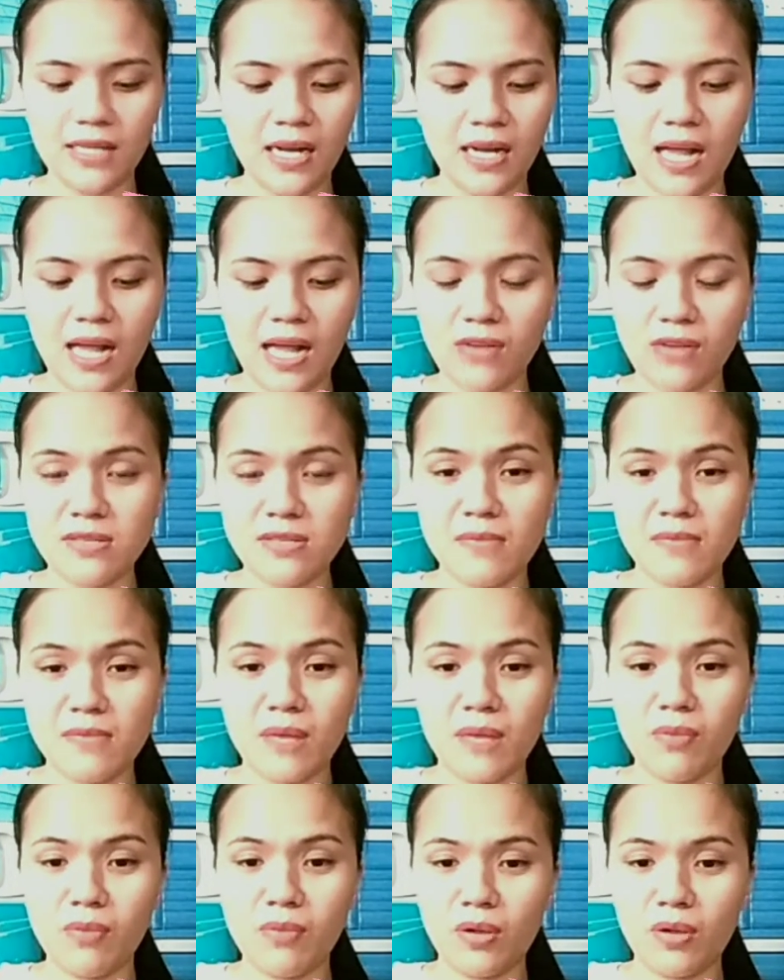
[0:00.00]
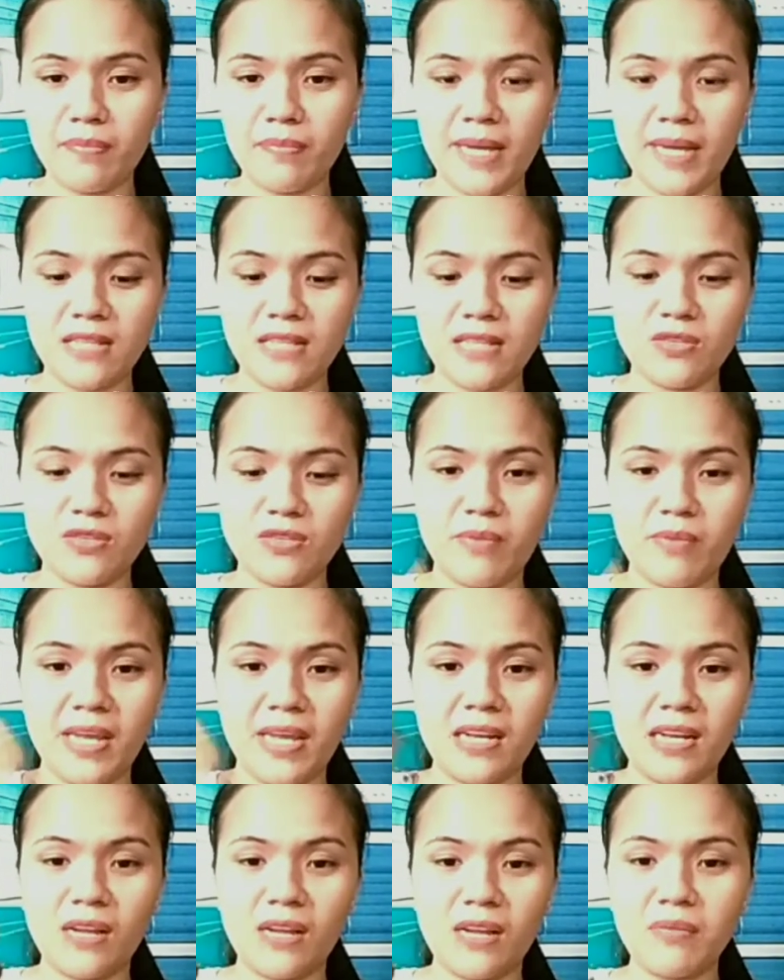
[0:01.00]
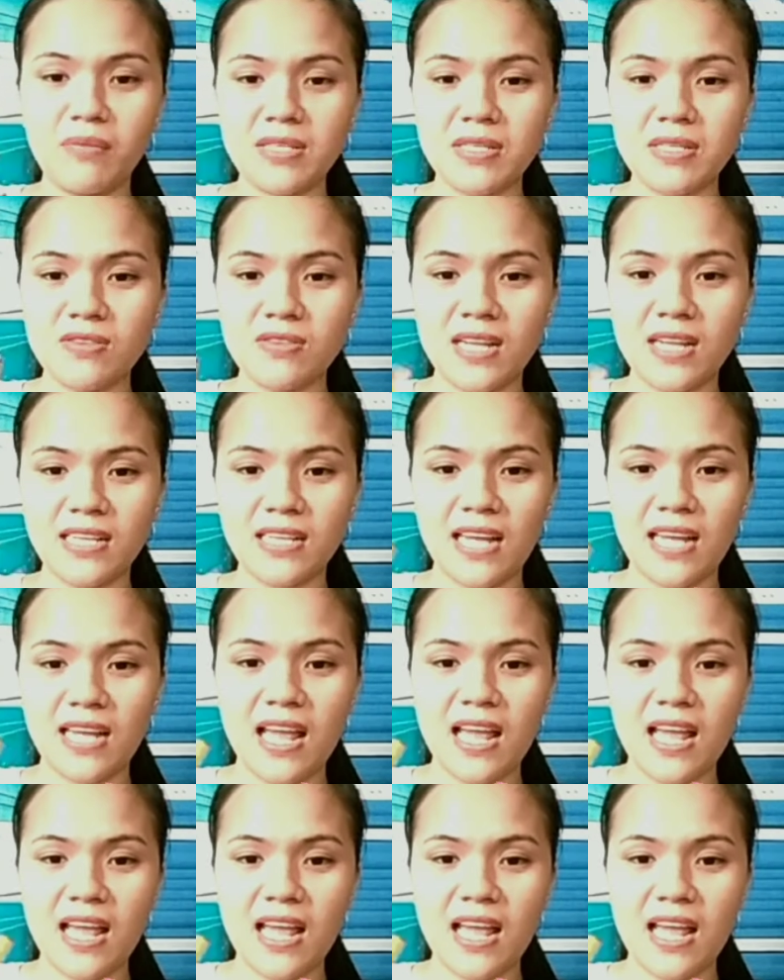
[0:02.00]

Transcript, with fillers: ako sa mga ballpen. So, mahilig ako magsulat. Kaya,